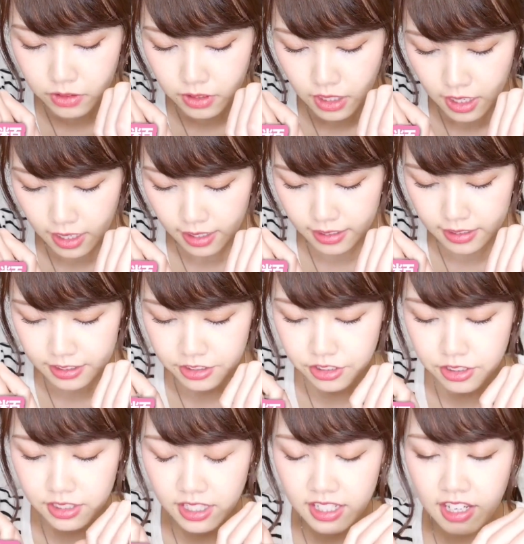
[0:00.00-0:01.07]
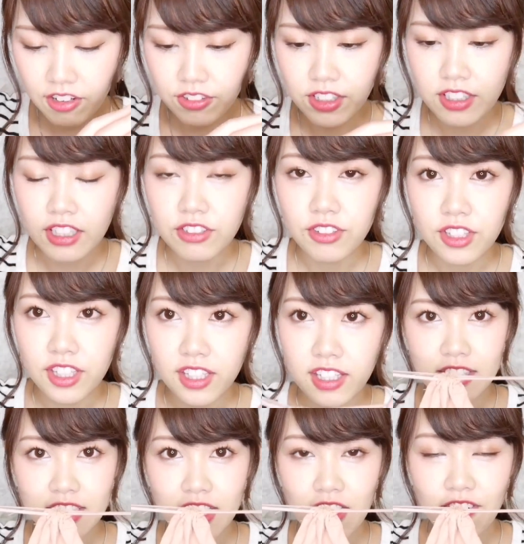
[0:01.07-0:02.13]
はい急いで家を出た時
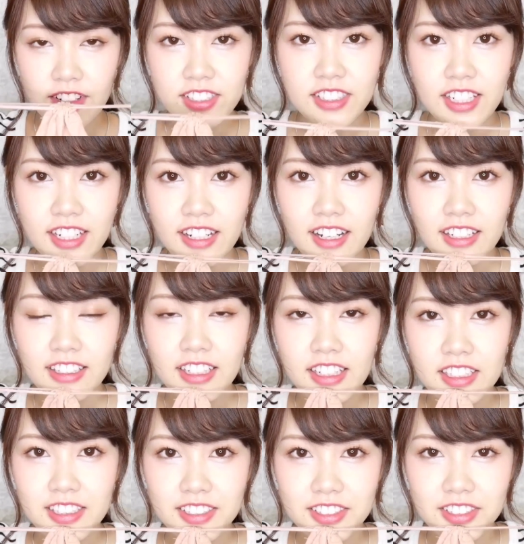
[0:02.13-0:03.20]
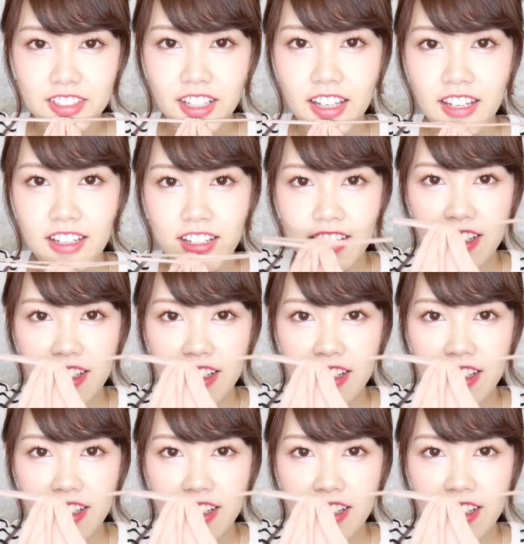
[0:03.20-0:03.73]
につけ忘れがあったりするので